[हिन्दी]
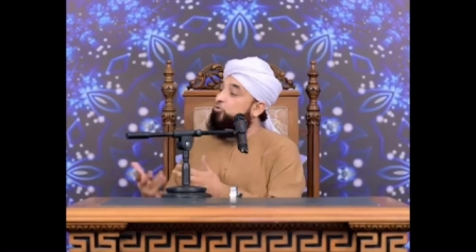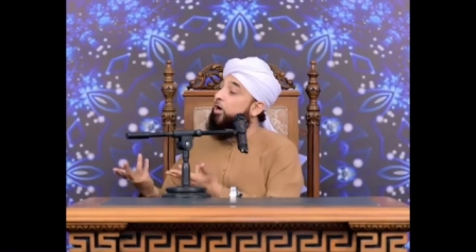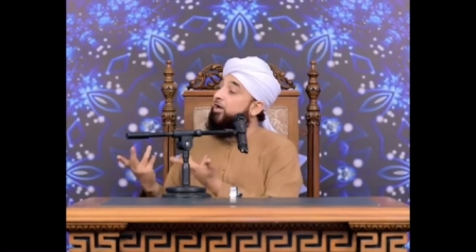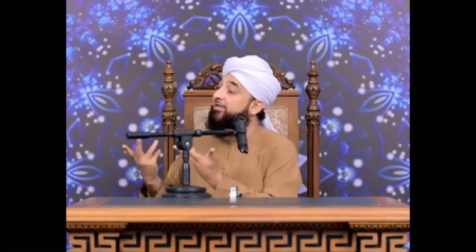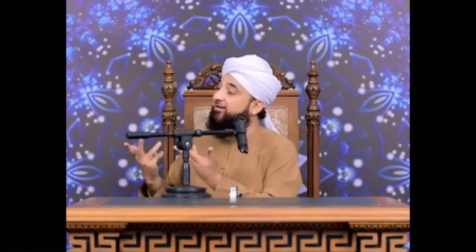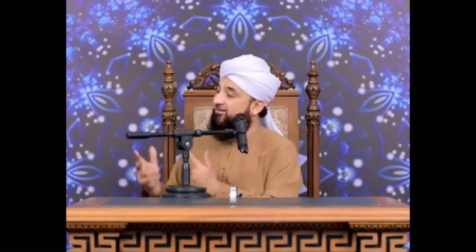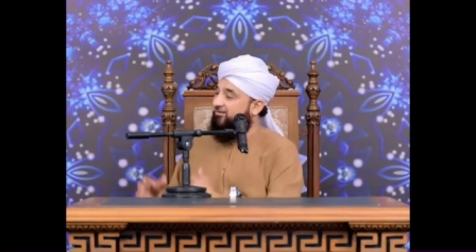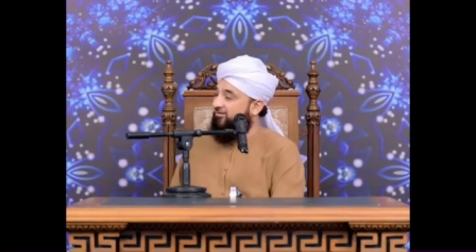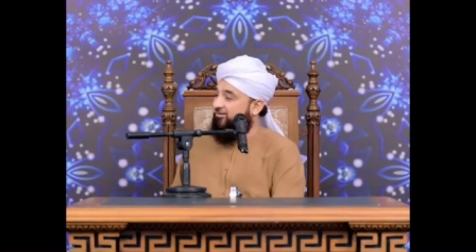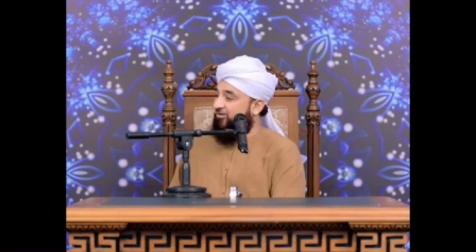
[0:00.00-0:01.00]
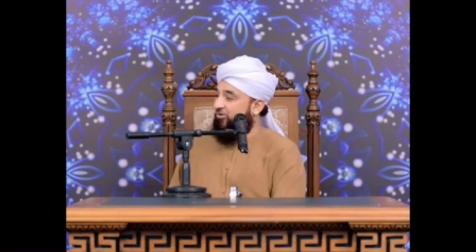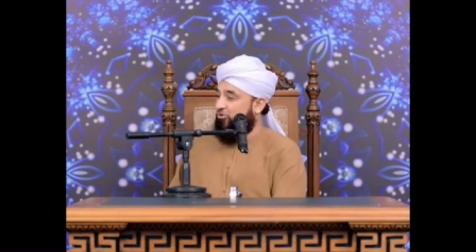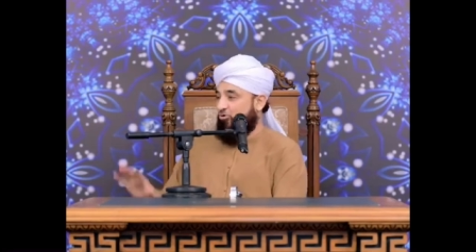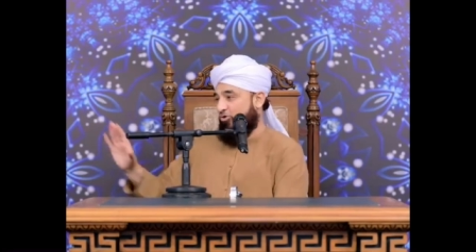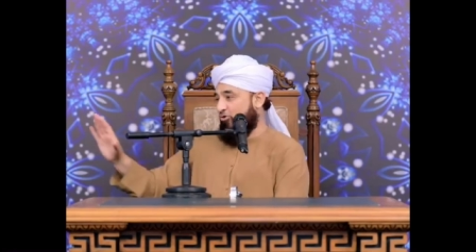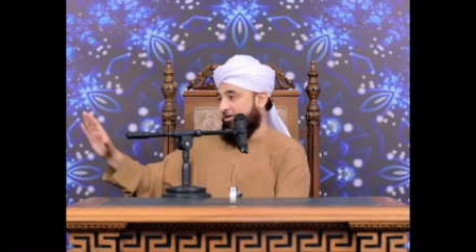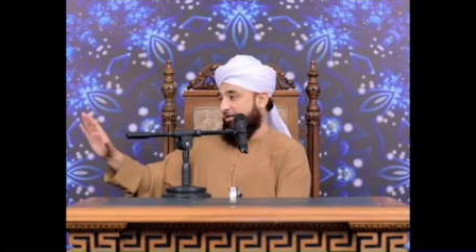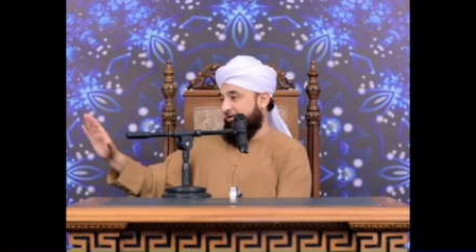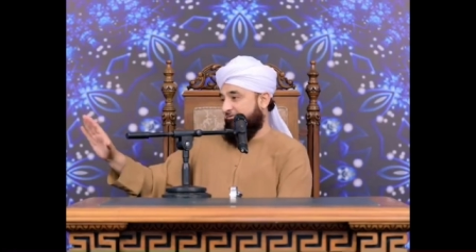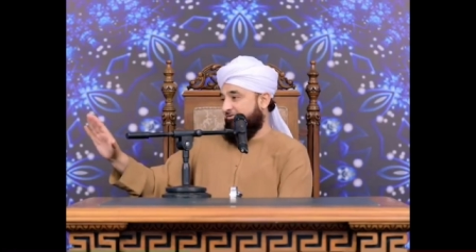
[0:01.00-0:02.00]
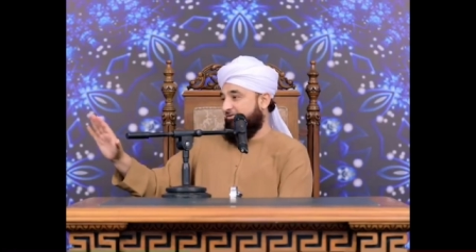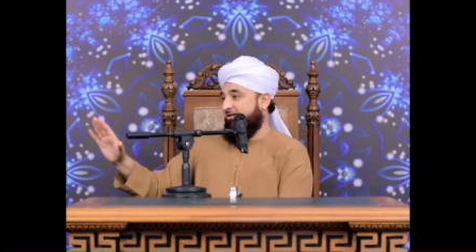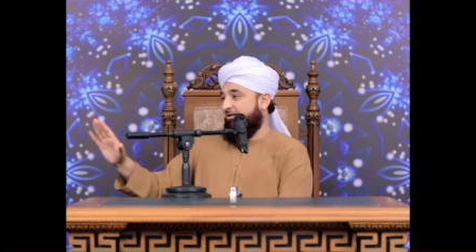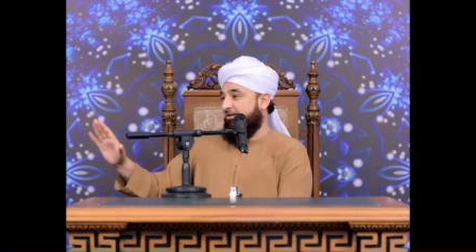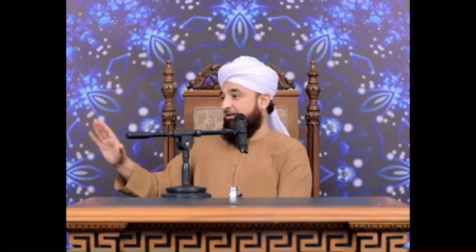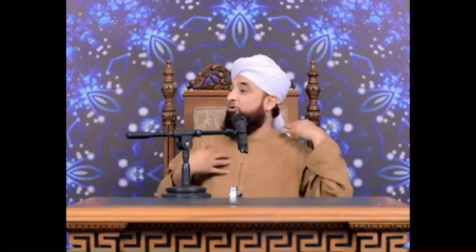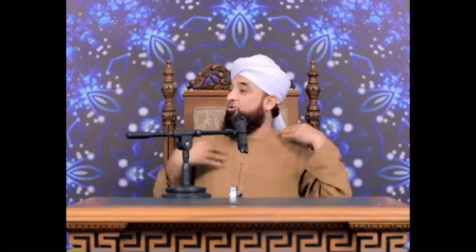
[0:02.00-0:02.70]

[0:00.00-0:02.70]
फिर हुआ क्या सुन लो अगले लफ्ज